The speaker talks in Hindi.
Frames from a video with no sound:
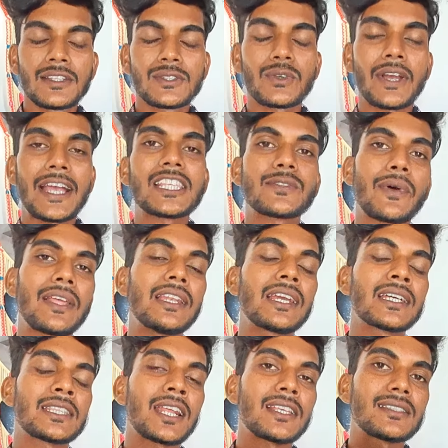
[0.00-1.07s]
सो गाइस फाइनली
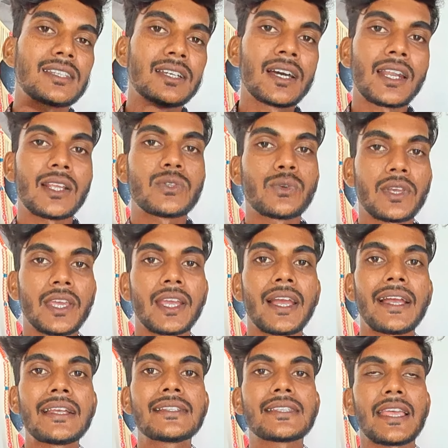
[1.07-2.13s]
कतरास से घर आ चुके हैं
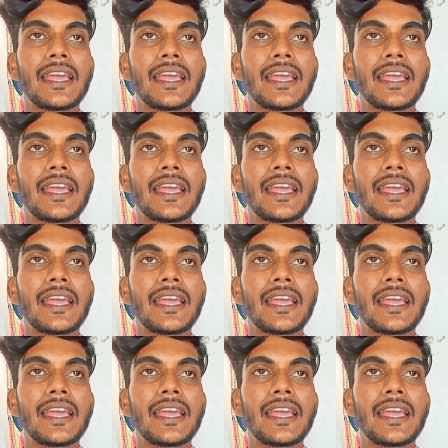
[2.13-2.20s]
गाइस